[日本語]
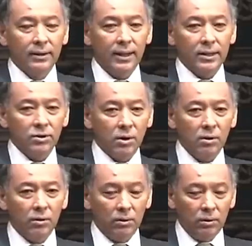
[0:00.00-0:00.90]
でそれ
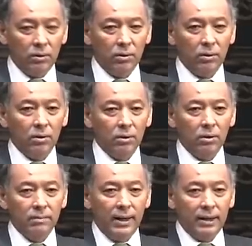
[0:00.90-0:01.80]

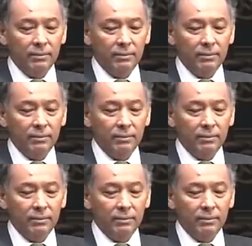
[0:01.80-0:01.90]
を、まあ、